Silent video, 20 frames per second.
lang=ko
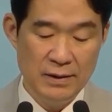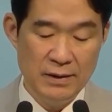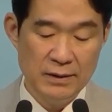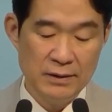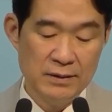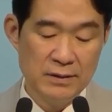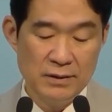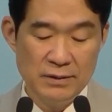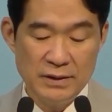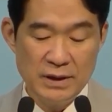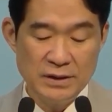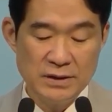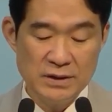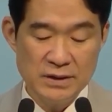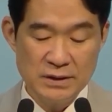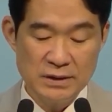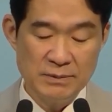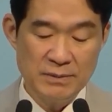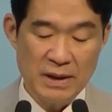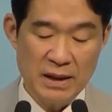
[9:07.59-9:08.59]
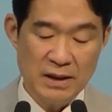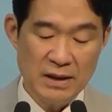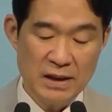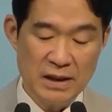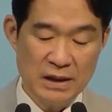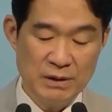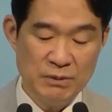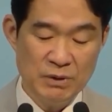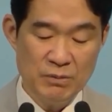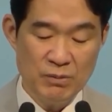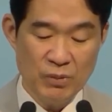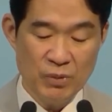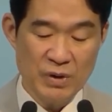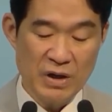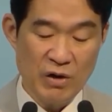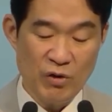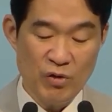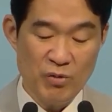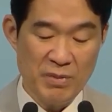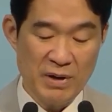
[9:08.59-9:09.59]
그런데 지금 하나님은
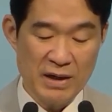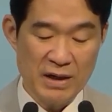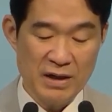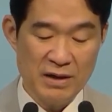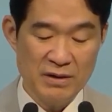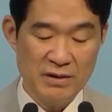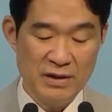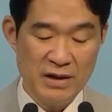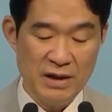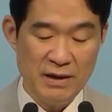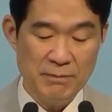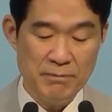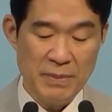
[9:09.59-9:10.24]
뭐라고 말하느냐?